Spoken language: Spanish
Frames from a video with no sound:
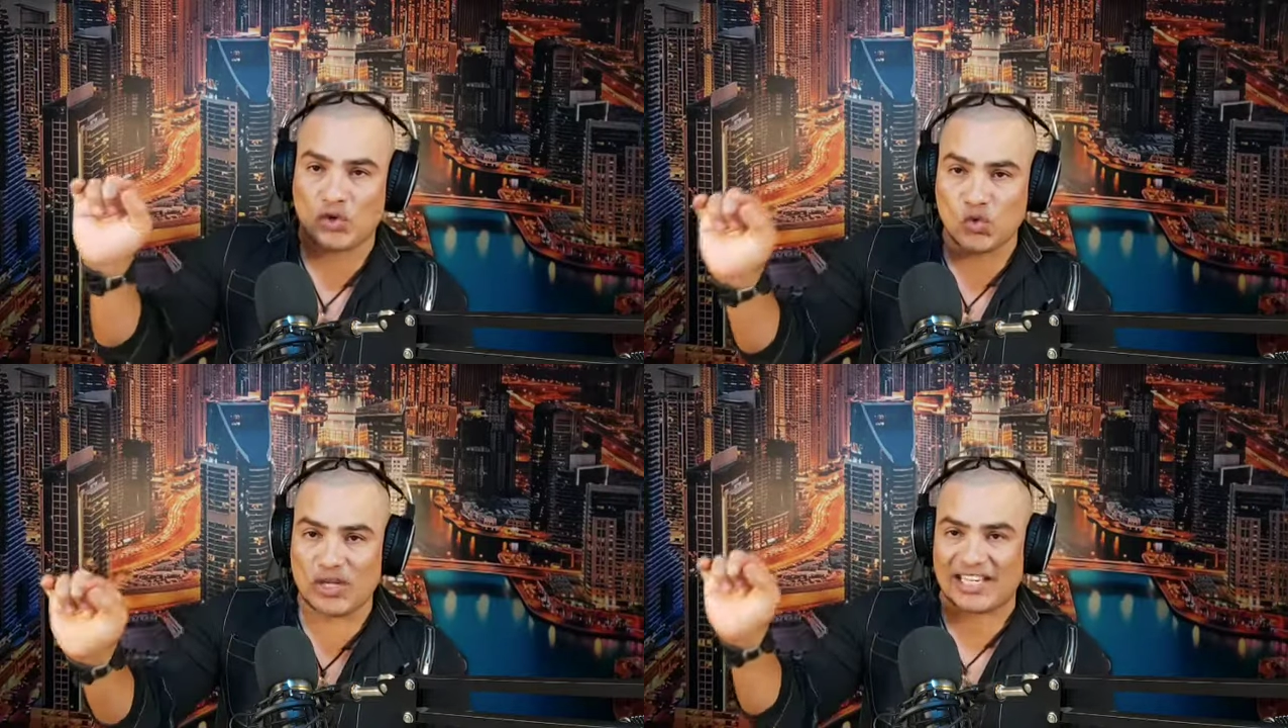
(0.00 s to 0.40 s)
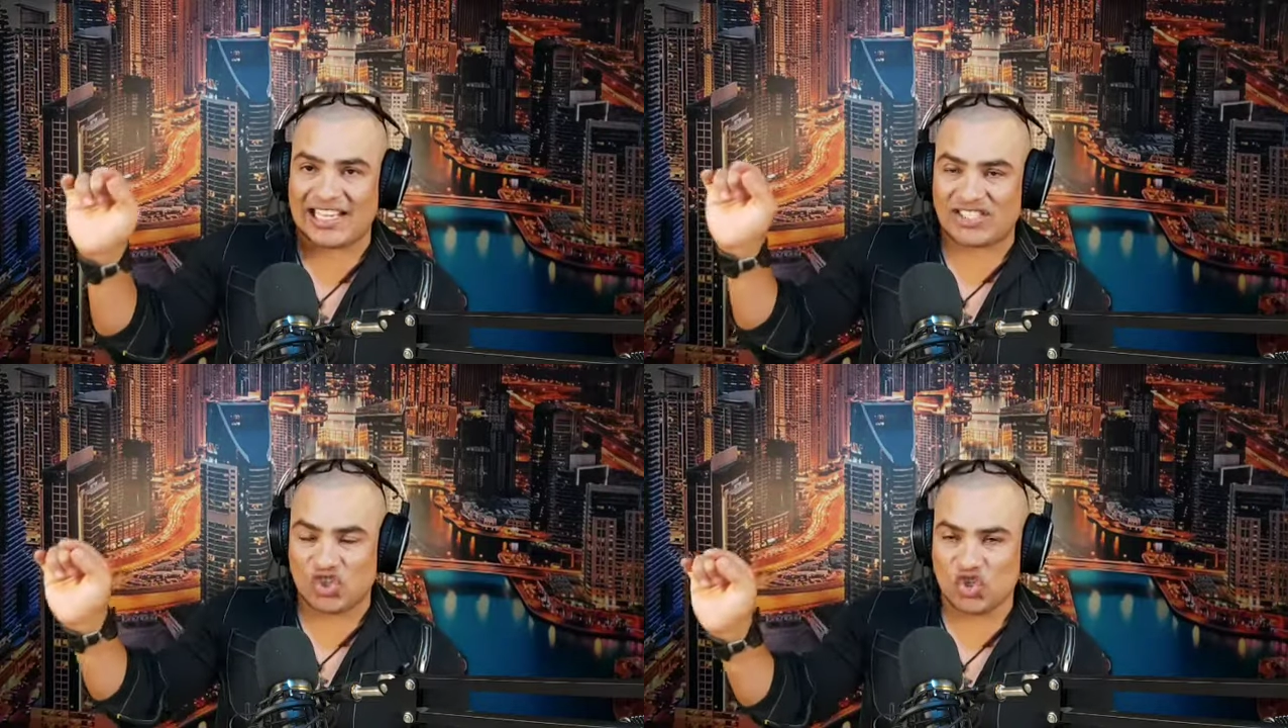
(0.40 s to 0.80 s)
una
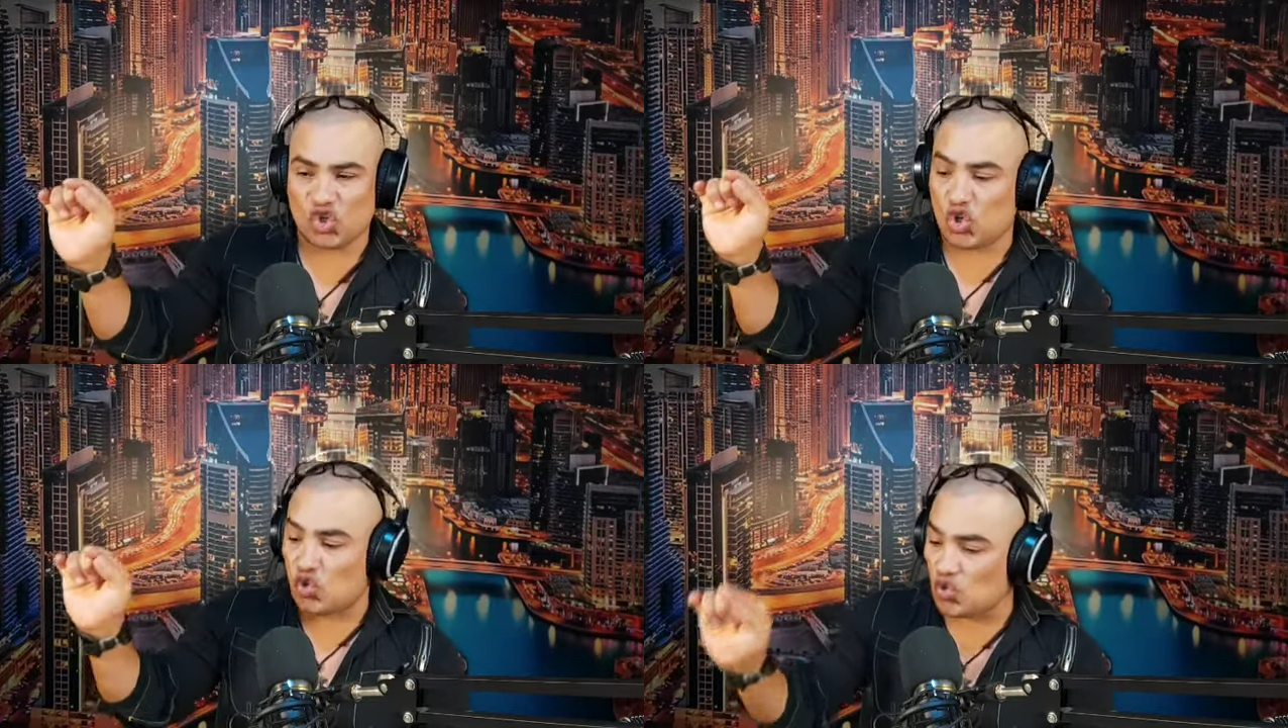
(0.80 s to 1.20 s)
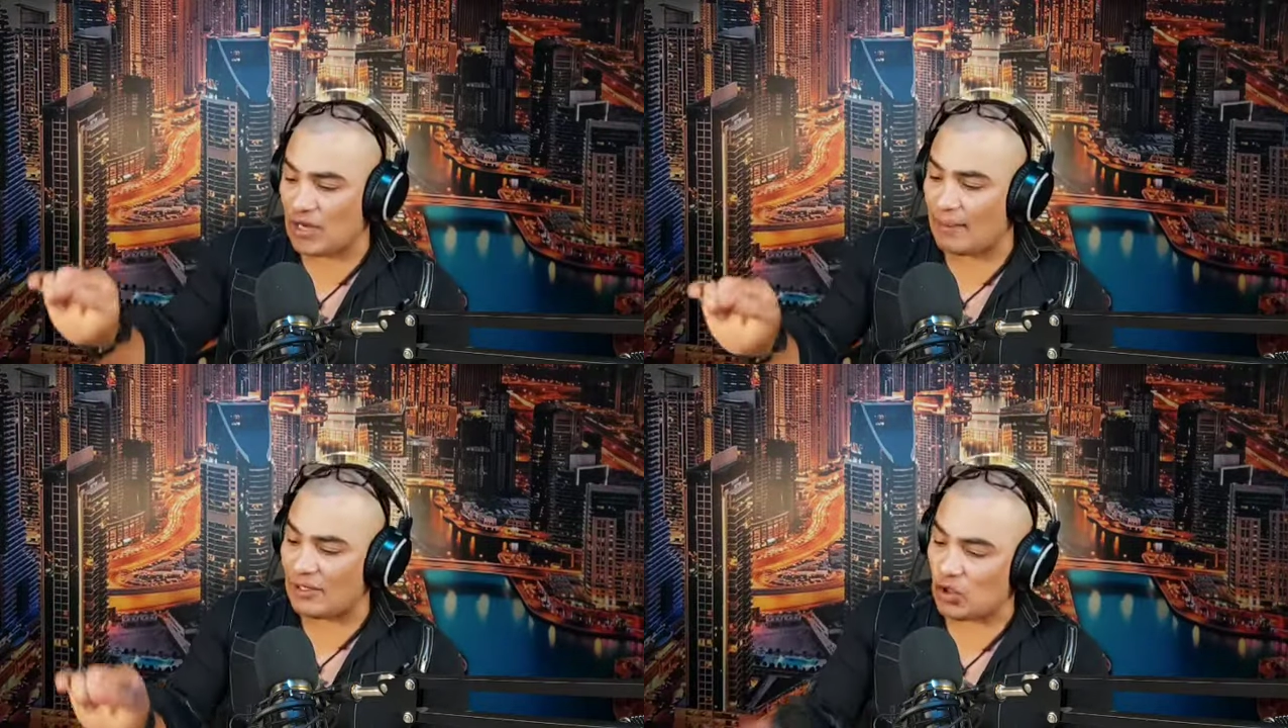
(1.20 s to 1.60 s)
relación con
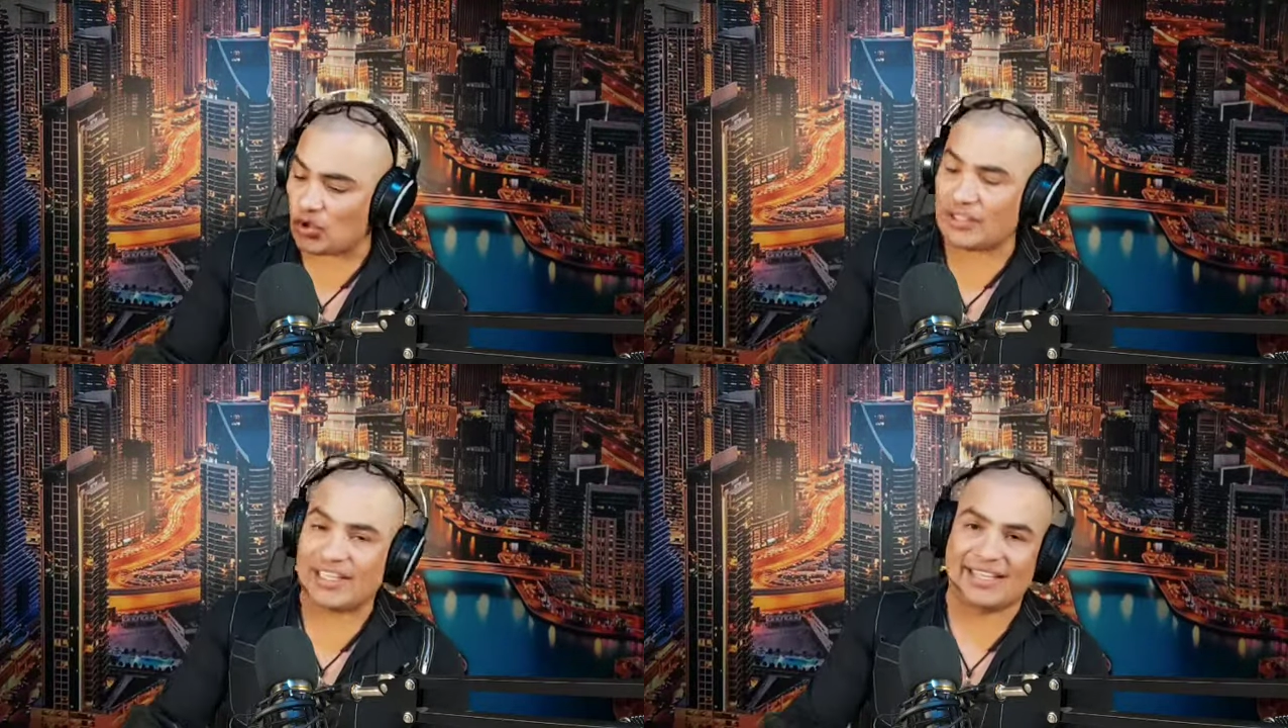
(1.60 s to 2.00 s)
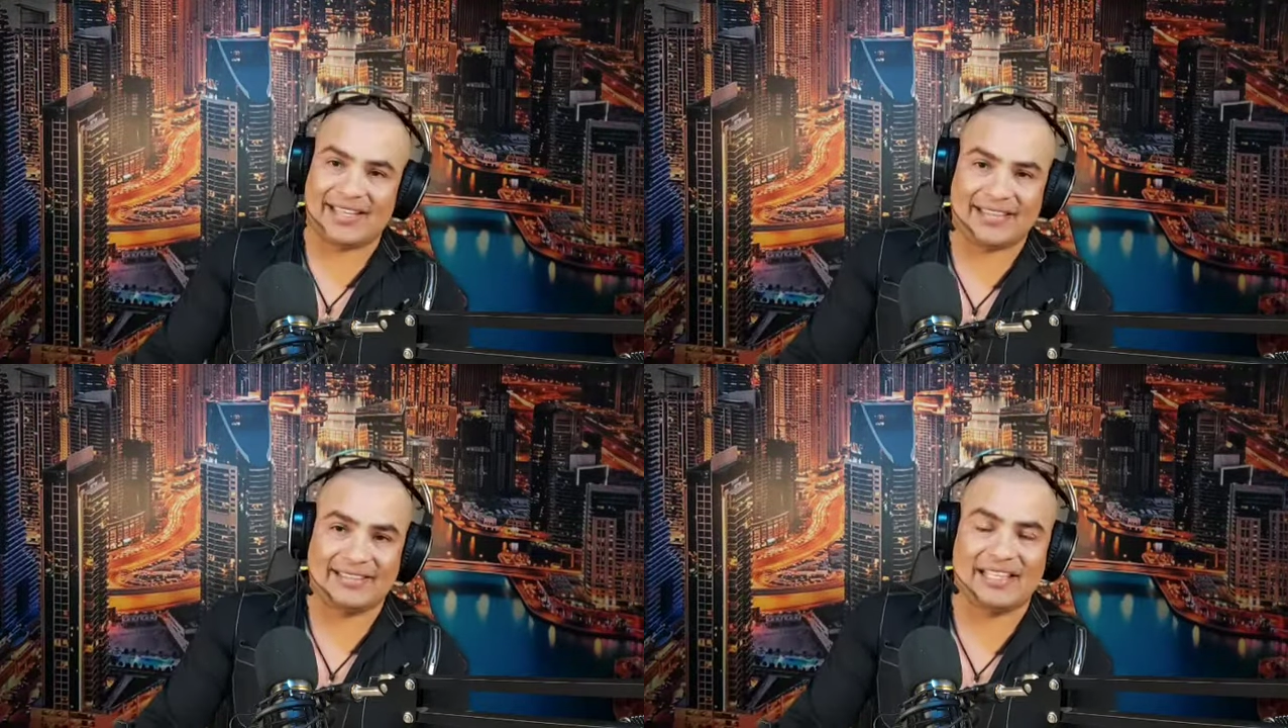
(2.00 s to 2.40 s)
una menor de
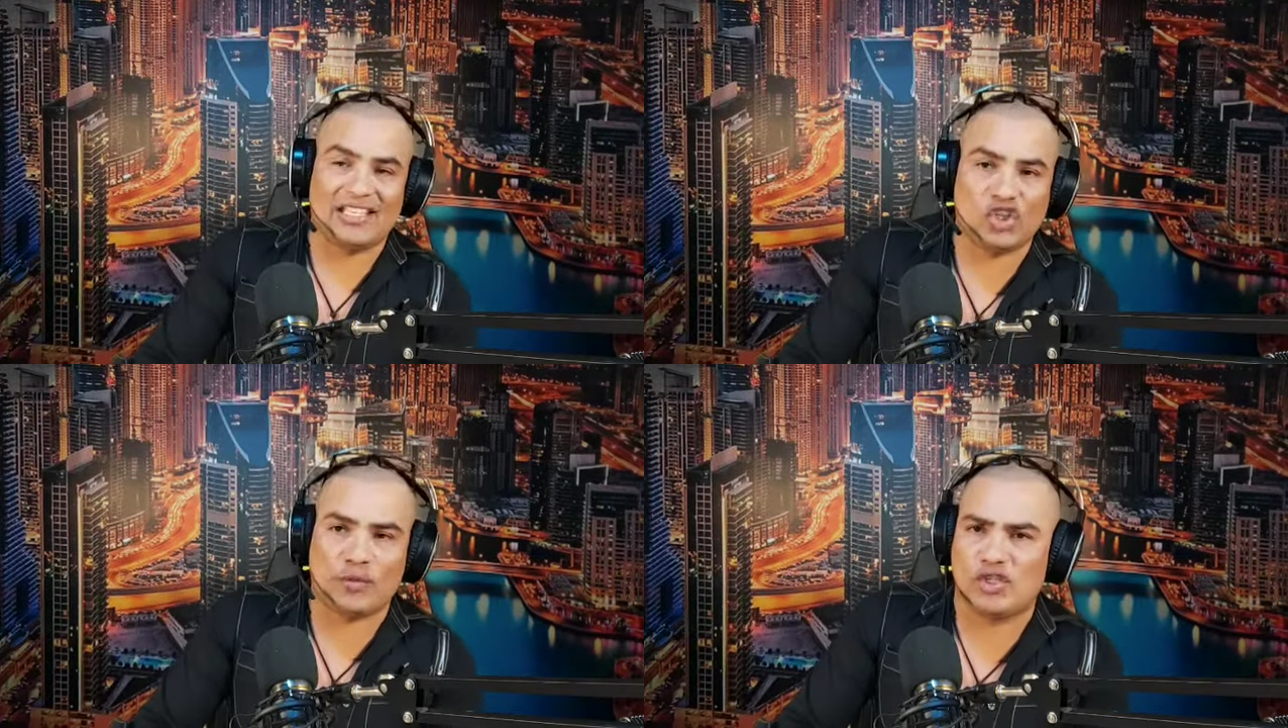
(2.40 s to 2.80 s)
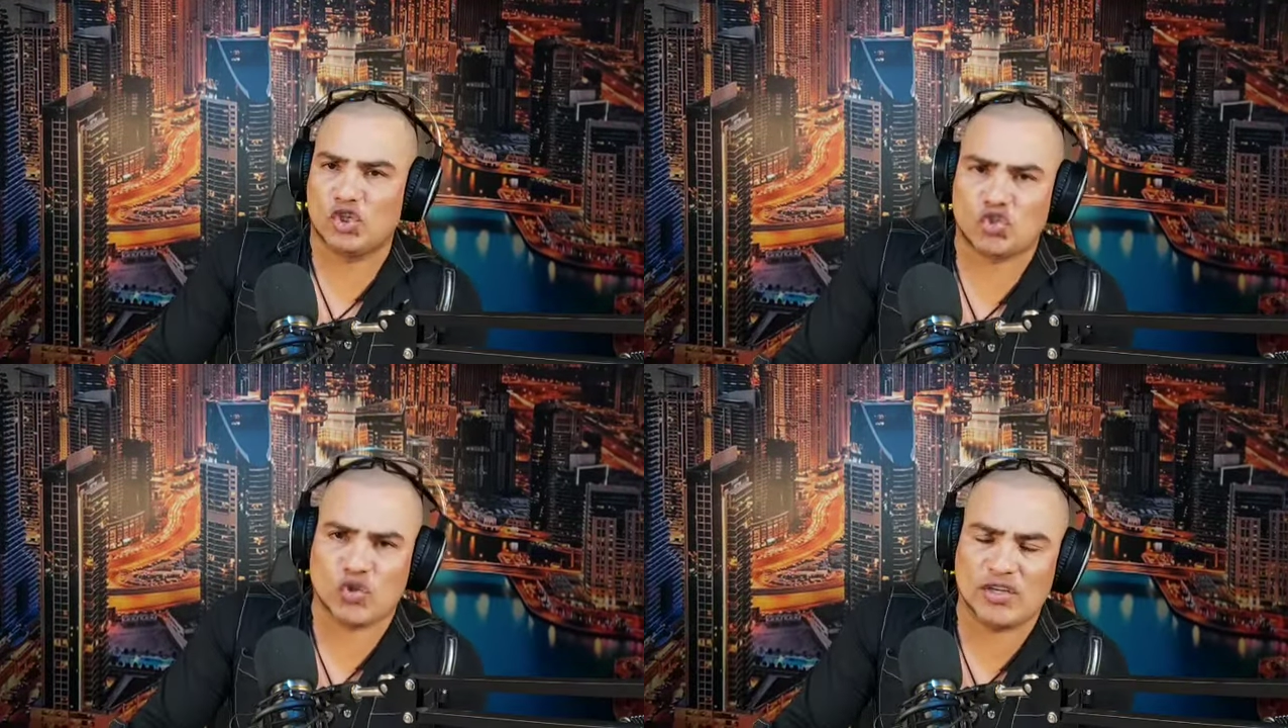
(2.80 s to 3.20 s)
edad, teniendo
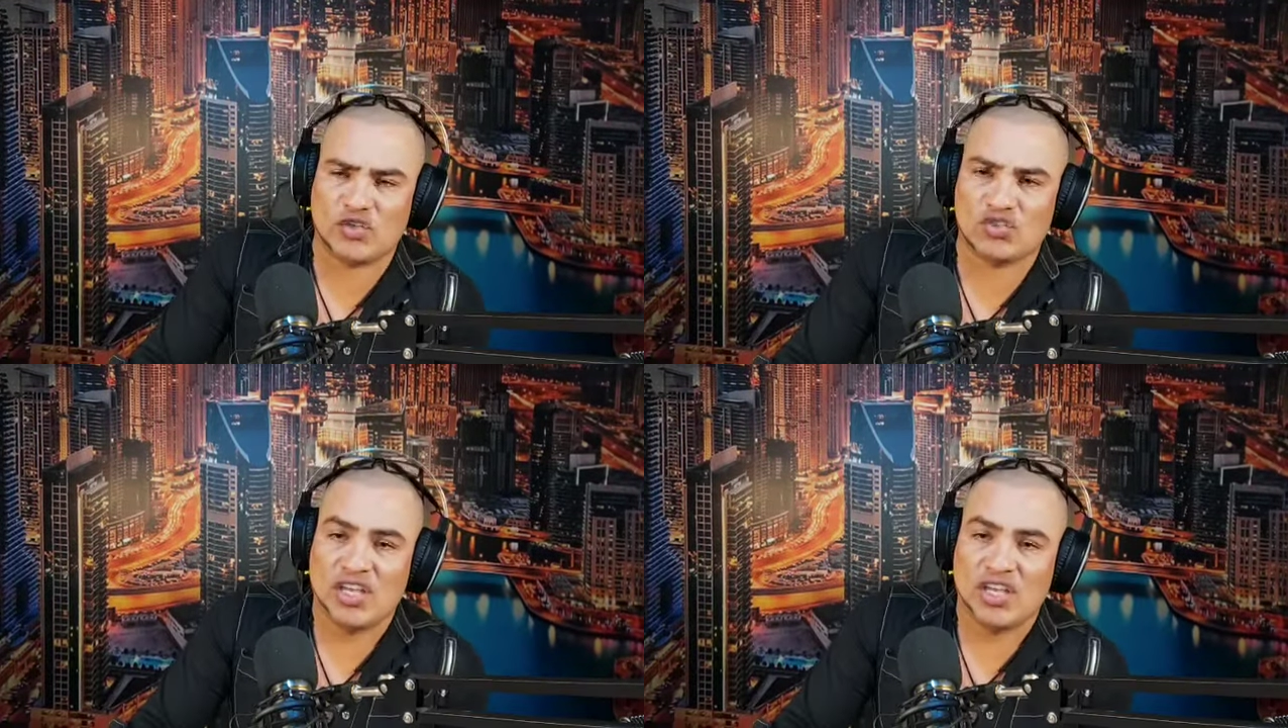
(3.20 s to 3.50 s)
28 años.